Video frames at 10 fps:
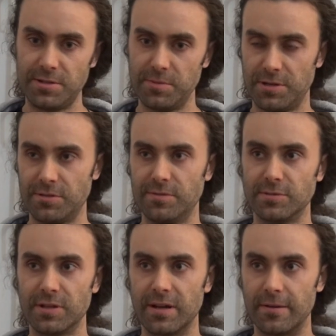i miałeś nową
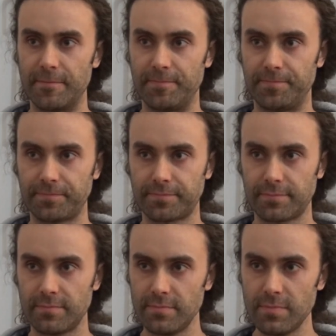grę.
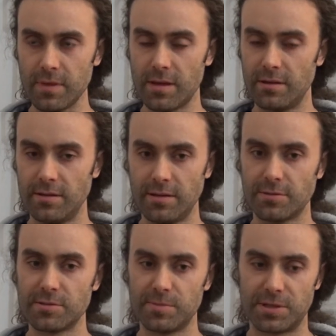Ja
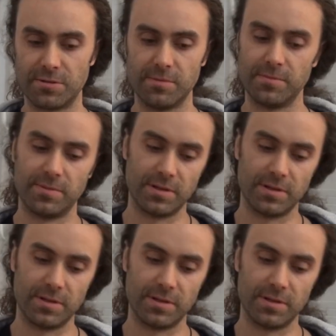to zobaczyłem